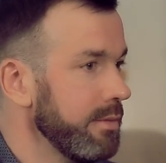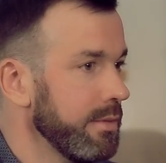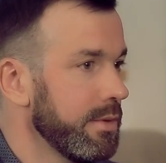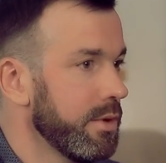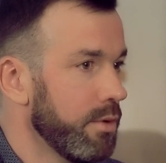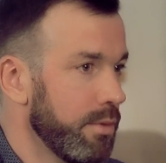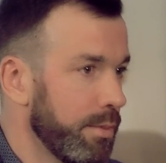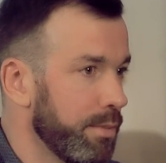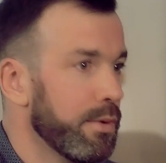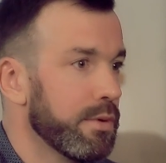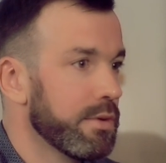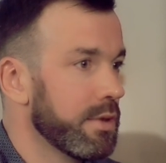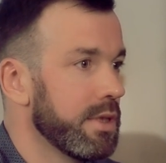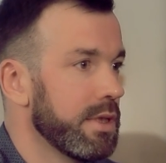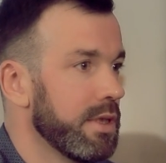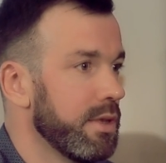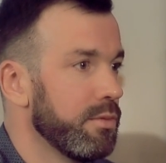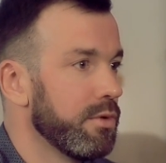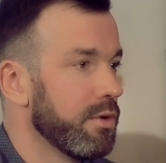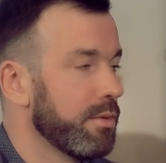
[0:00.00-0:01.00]
Ну,
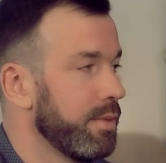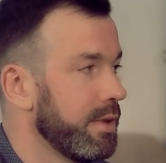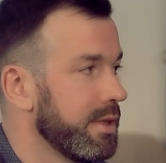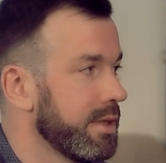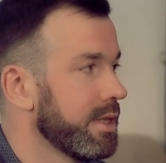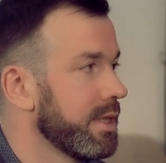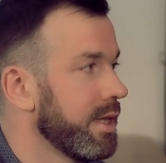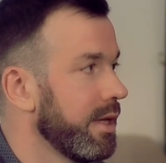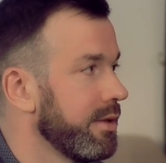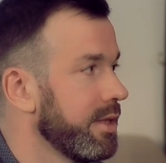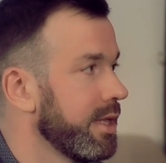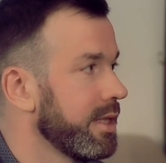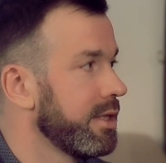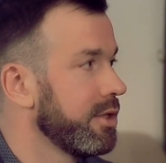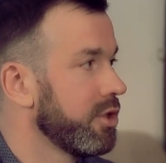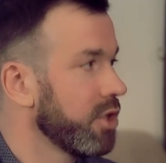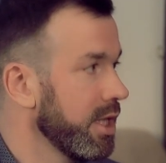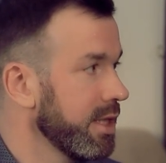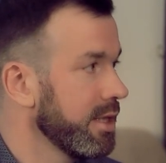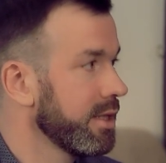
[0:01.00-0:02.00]
просто не мог представить. А
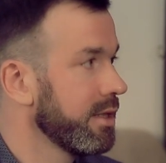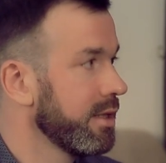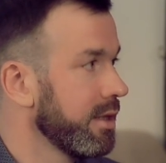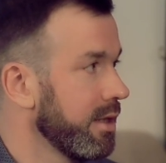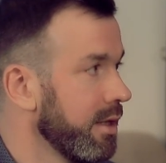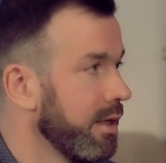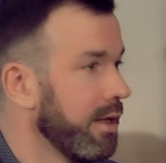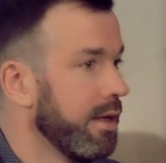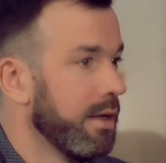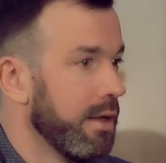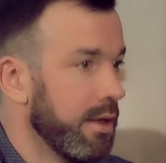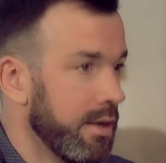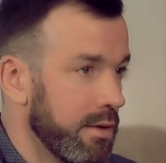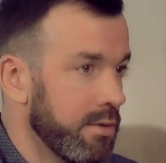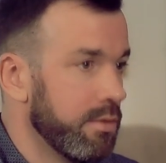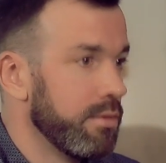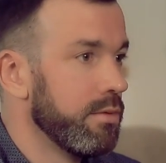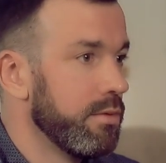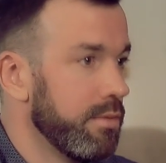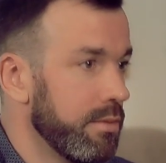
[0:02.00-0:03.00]
сейчас это,
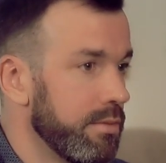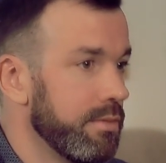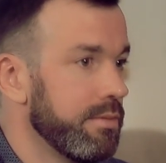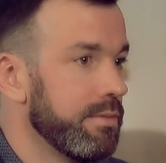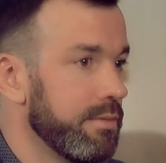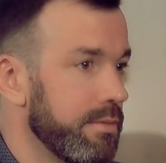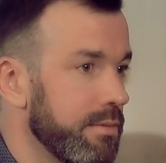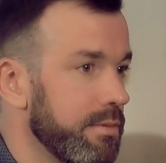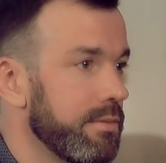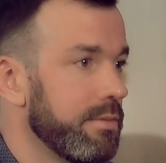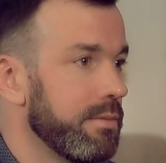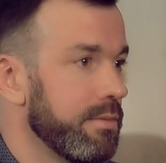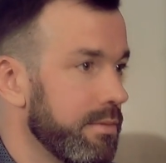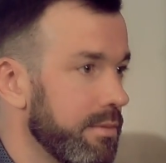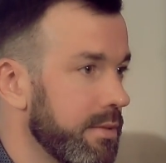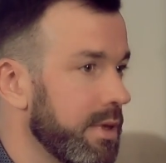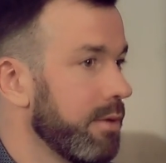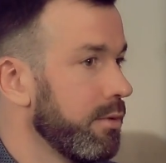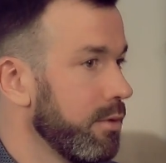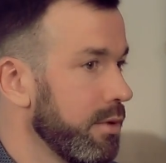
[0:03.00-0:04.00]
ну,
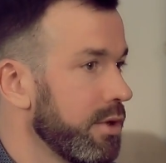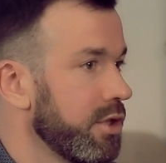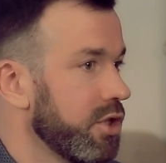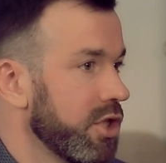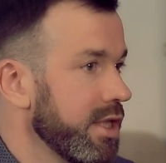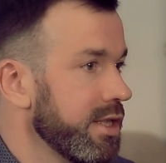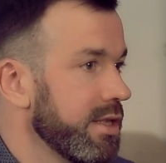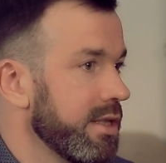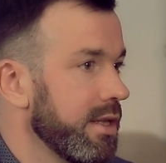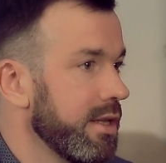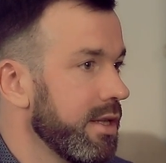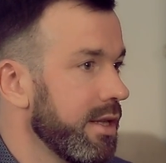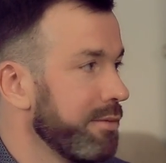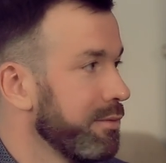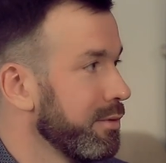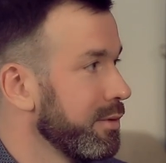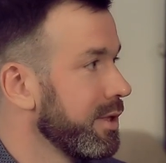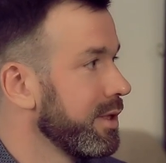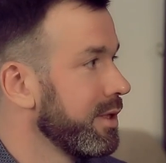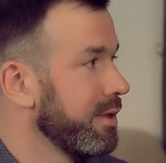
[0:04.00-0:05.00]
довольно часто я
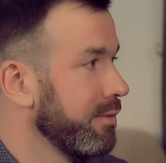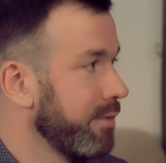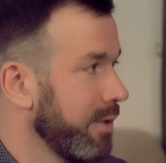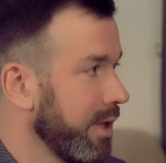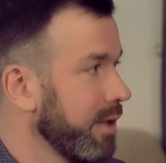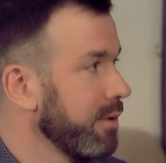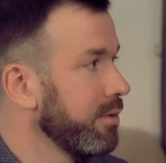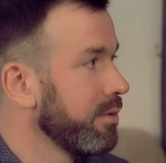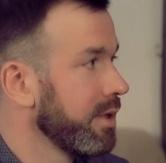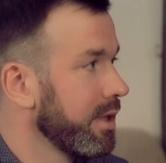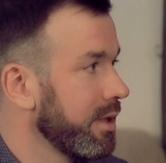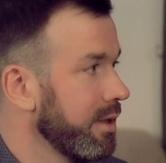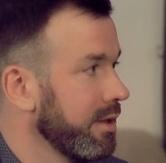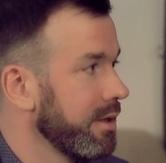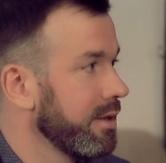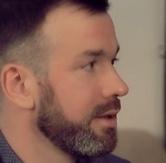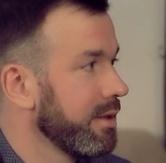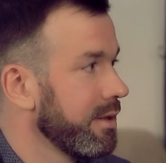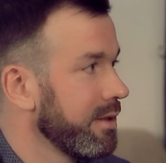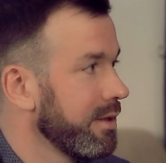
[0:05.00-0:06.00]
его надеваю
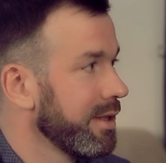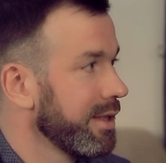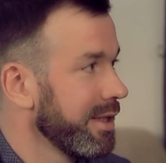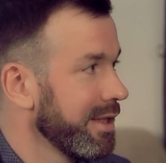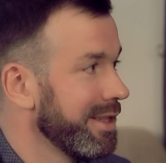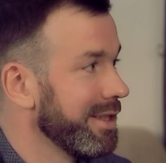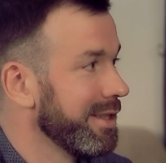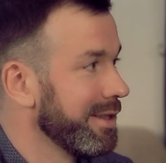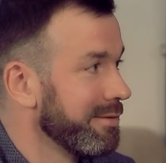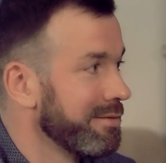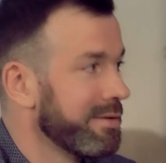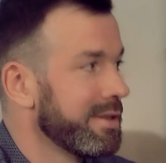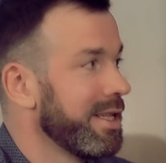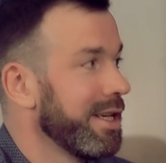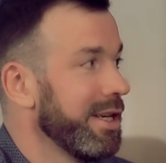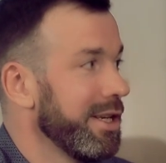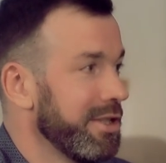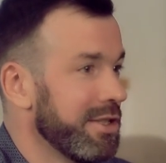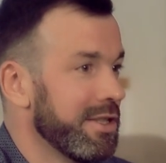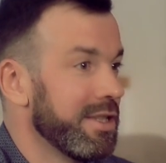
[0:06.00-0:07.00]
на, на какие-то
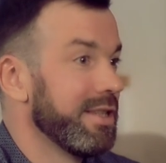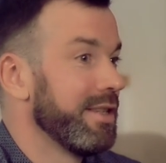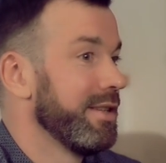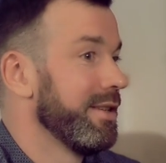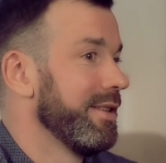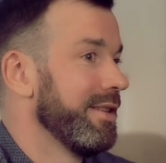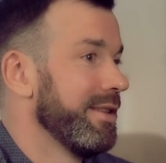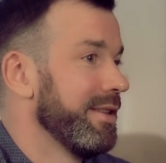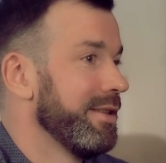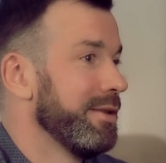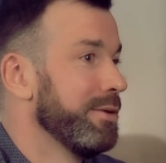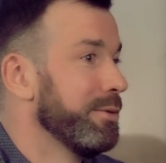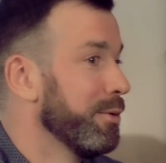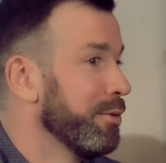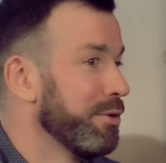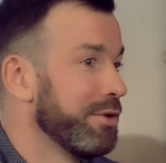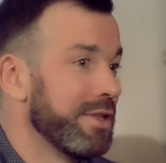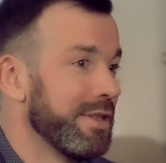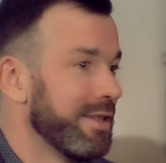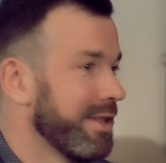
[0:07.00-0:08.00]
встречи и
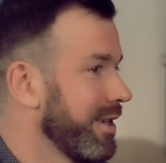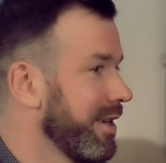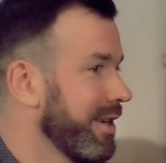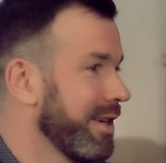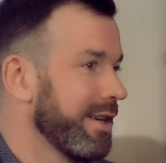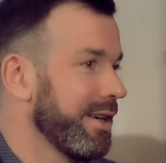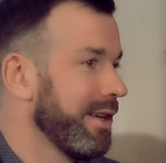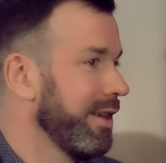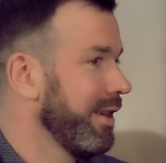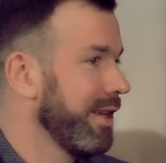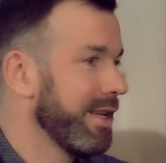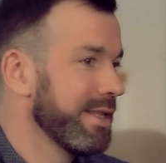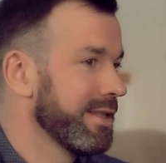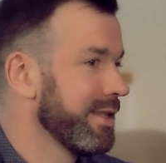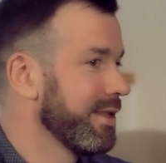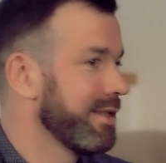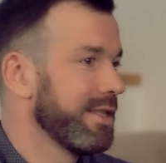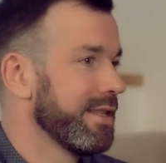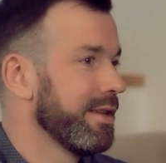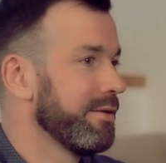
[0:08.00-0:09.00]
очень
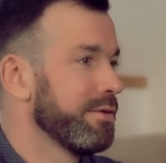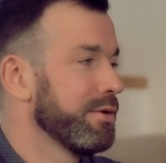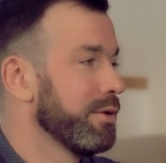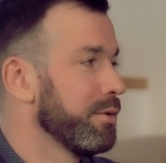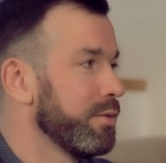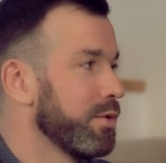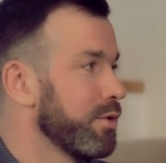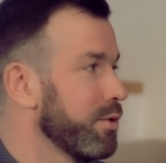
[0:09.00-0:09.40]
классно себя в нем